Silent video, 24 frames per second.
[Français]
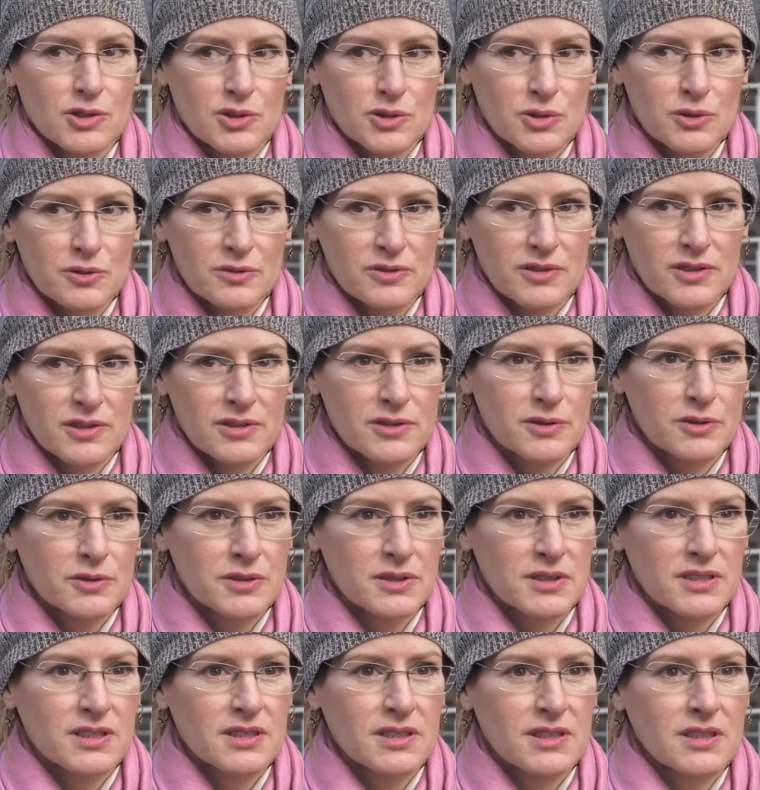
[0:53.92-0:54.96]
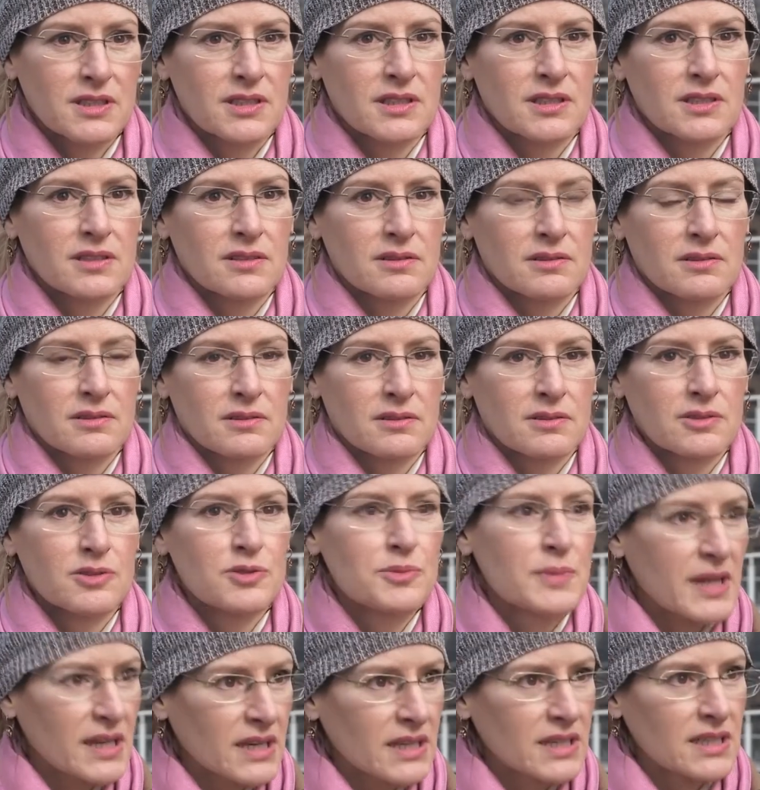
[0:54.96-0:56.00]
Je trouve que tout ce qui est euh,
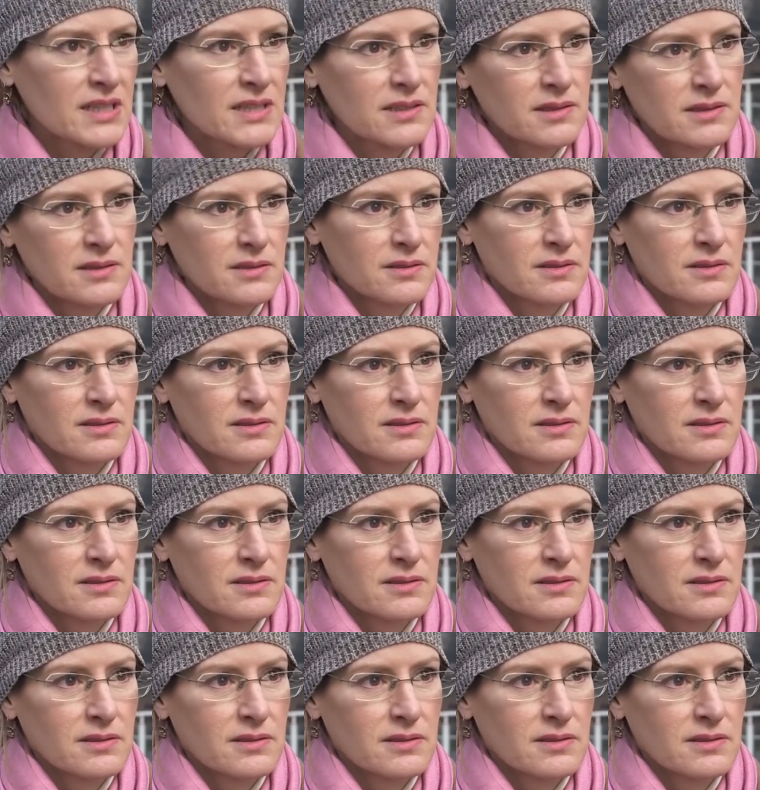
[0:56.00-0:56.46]
numérique,